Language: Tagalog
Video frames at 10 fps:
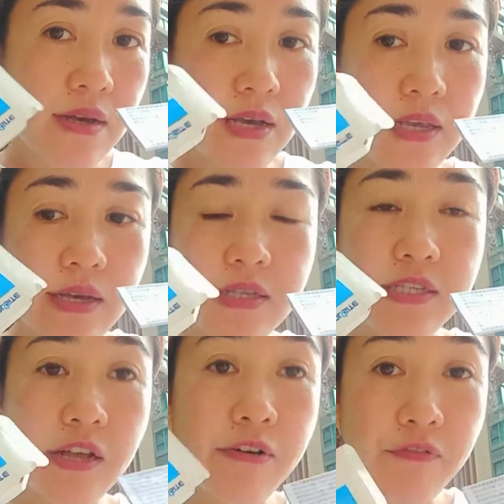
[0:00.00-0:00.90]
Ayan,
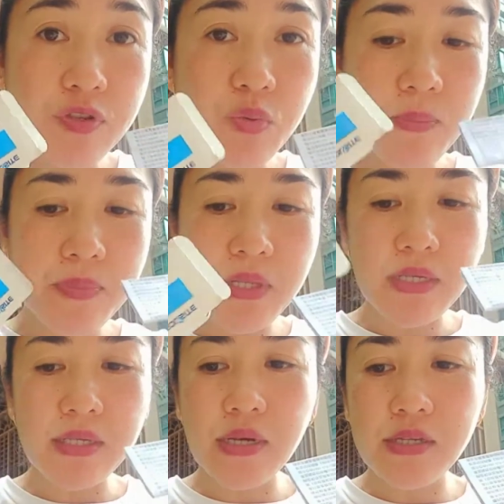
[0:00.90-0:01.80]
self swab
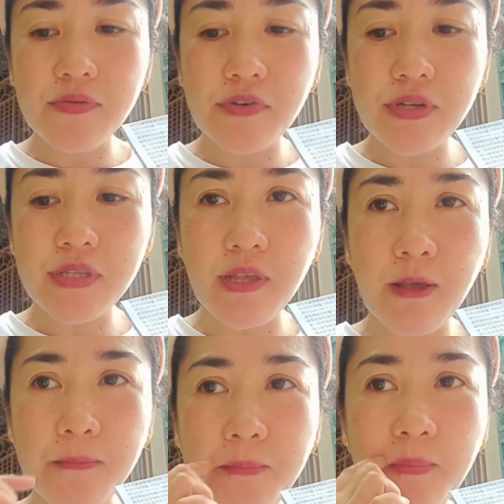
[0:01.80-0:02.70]
test guys. First Ayan, time.
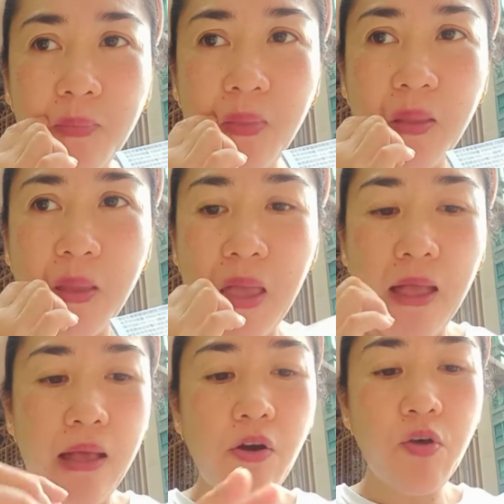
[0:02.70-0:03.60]
Ayan, ganito
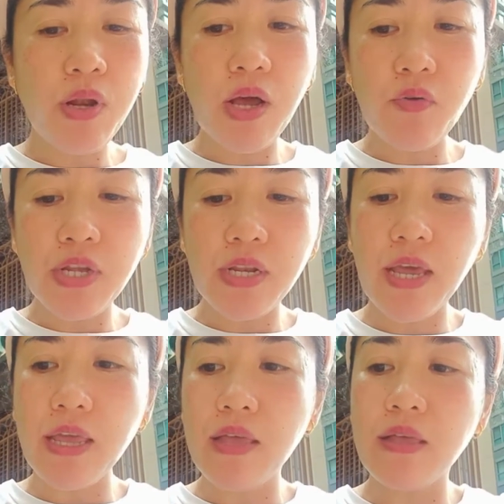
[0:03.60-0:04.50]
lang. Ay, wala ko yan, Nay.